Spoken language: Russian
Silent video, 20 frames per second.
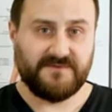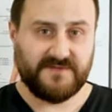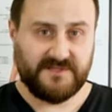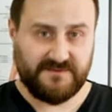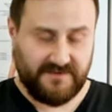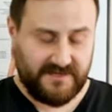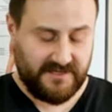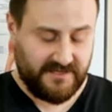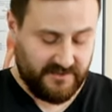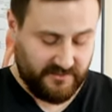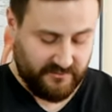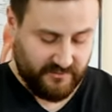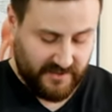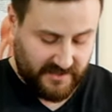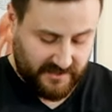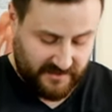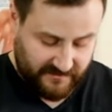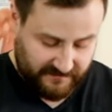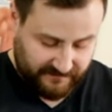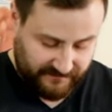в своих
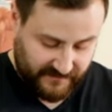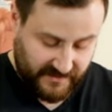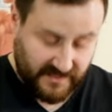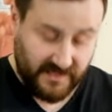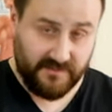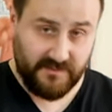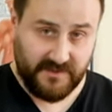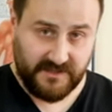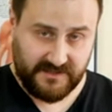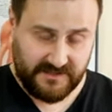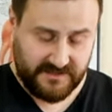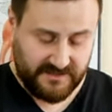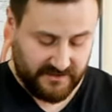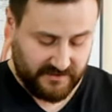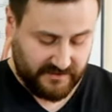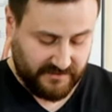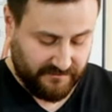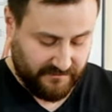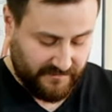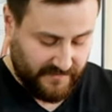руках. Как мы это
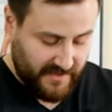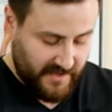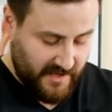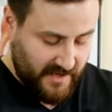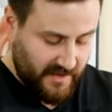делаем?